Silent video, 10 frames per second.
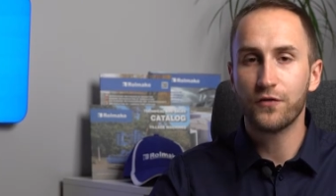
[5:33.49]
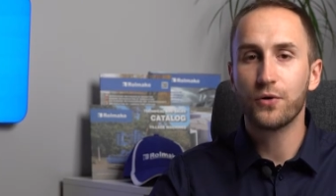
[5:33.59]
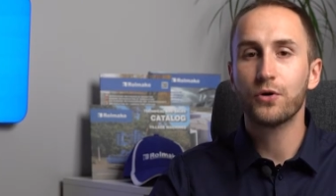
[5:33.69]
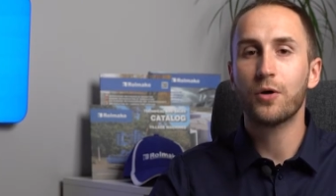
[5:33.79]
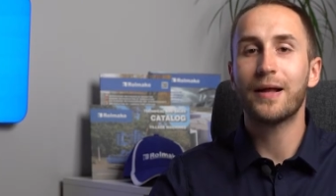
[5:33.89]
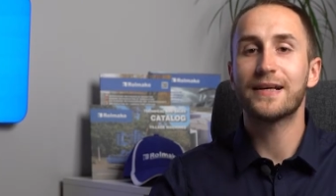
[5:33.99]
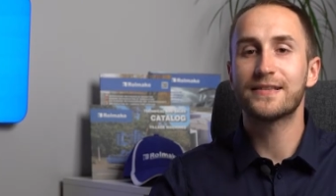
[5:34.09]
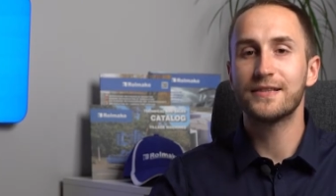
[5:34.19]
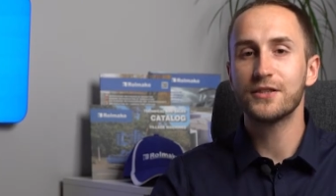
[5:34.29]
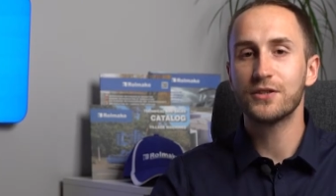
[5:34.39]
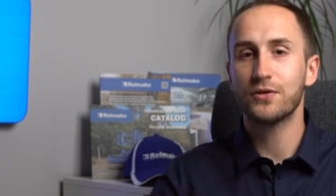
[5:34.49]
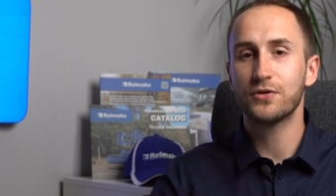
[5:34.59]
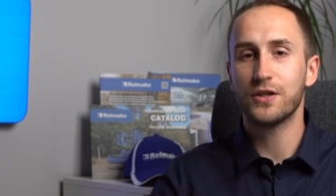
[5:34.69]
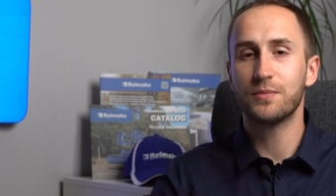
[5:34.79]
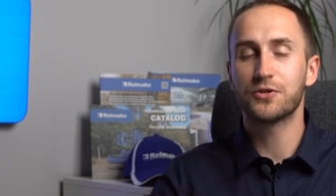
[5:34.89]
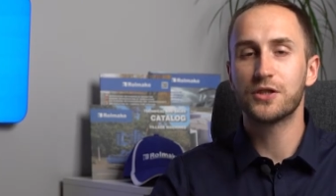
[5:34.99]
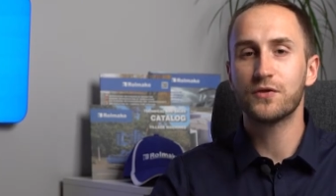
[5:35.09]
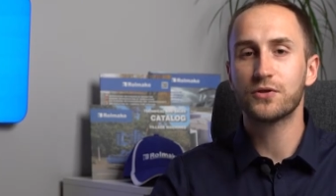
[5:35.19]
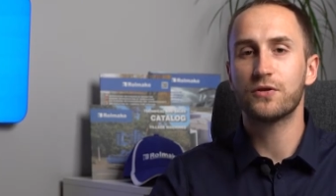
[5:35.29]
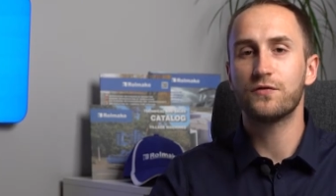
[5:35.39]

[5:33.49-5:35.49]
oferują elastyczność i możliwość